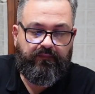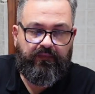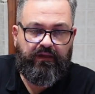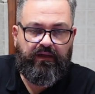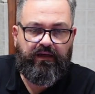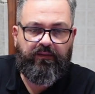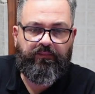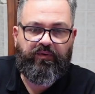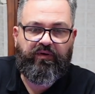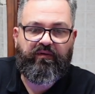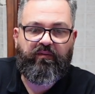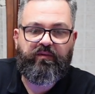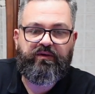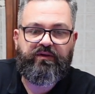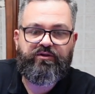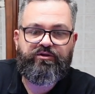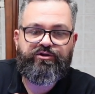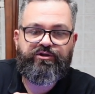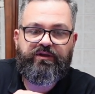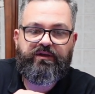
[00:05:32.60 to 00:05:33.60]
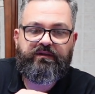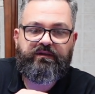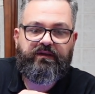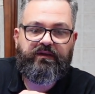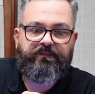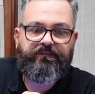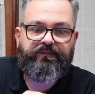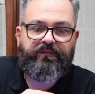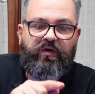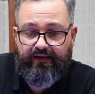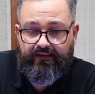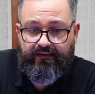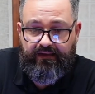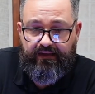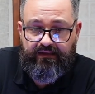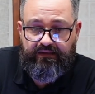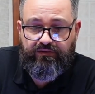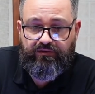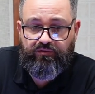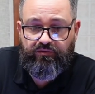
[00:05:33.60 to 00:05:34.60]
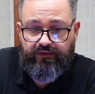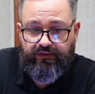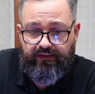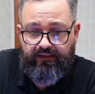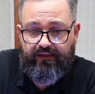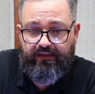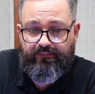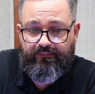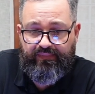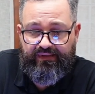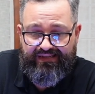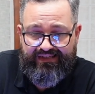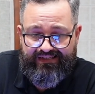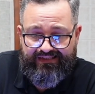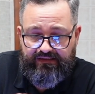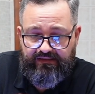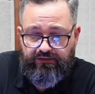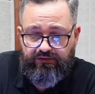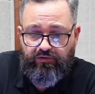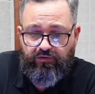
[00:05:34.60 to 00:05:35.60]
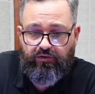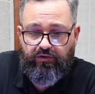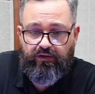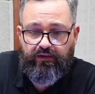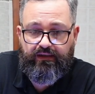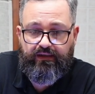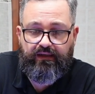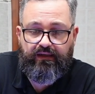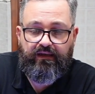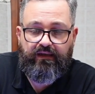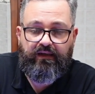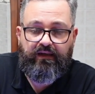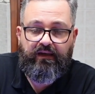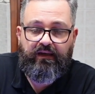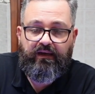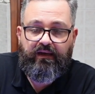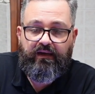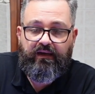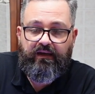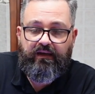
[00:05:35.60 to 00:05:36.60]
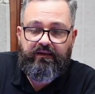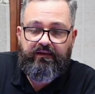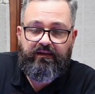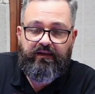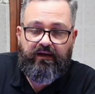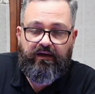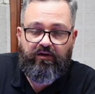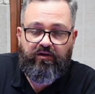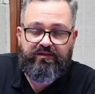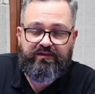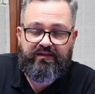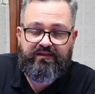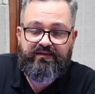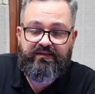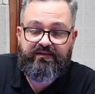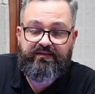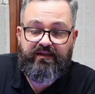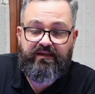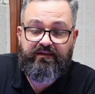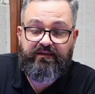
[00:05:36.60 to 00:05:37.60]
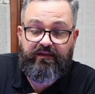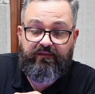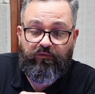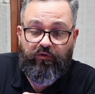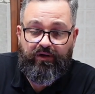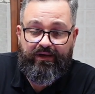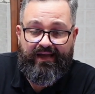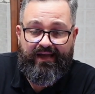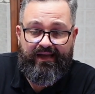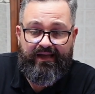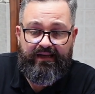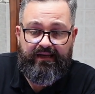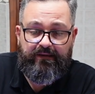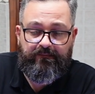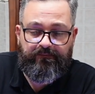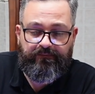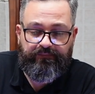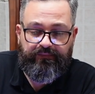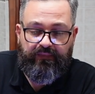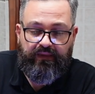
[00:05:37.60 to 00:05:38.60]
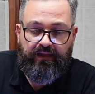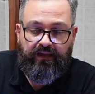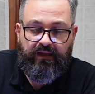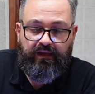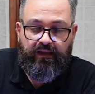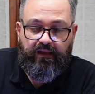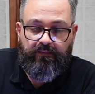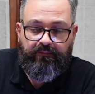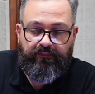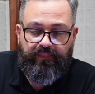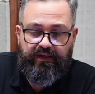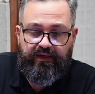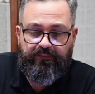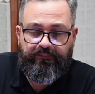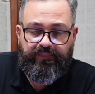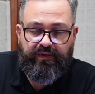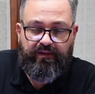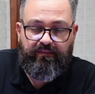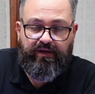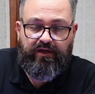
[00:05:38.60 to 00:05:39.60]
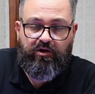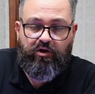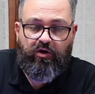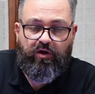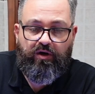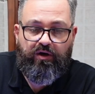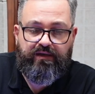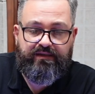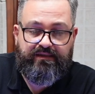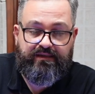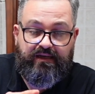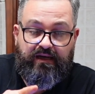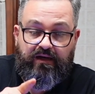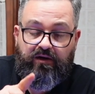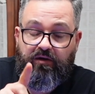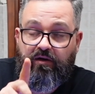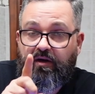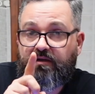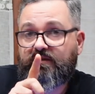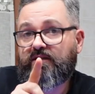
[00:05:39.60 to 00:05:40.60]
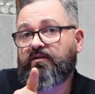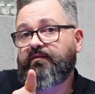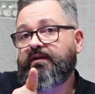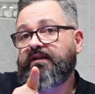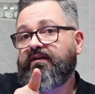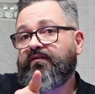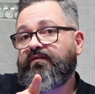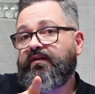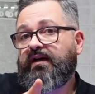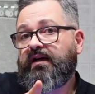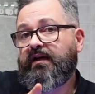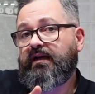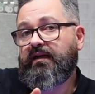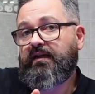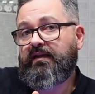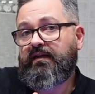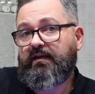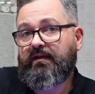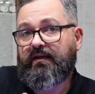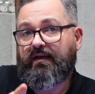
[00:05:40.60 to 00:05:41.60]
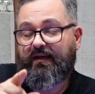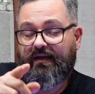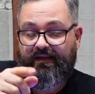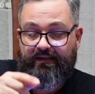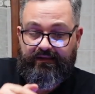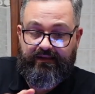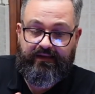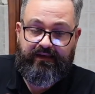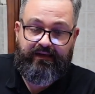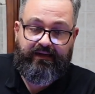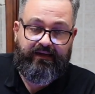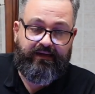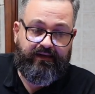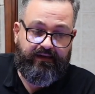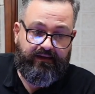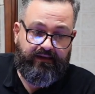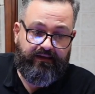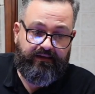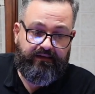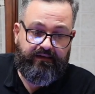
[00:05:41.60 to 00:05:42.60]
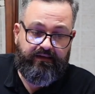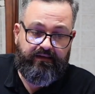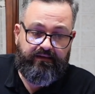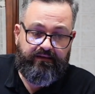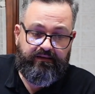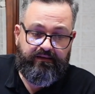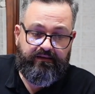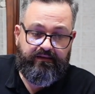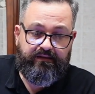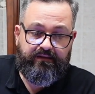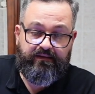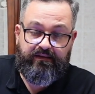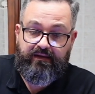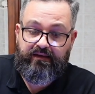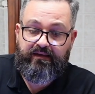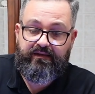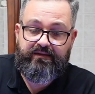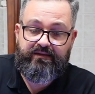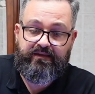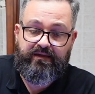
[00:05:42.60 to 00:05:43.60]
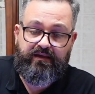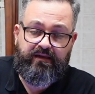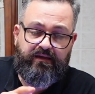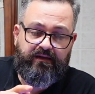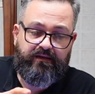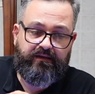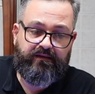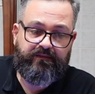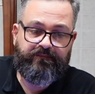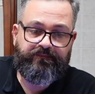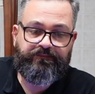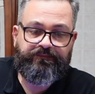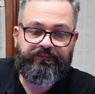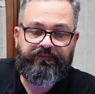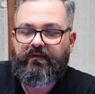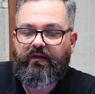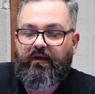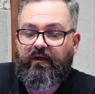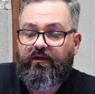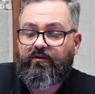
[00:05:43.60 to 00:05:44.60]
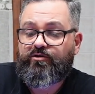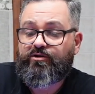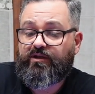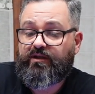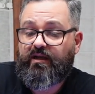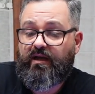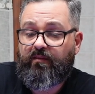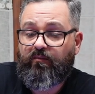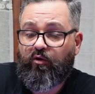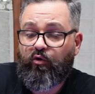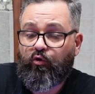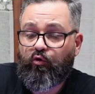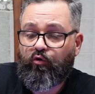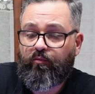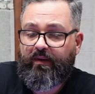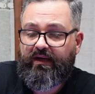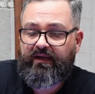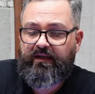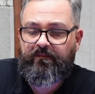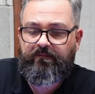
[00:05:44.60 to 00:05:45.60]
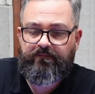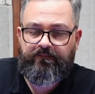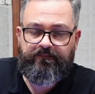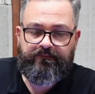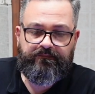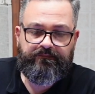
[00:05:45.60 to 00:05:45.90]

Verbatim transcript: e le proviamo ad accendere. Adesso nell'applicazione della nostra assistente vocale, per prima cosa, cosa dovete fare? Andare negli, nelle skill. Cerchiamo Lumari,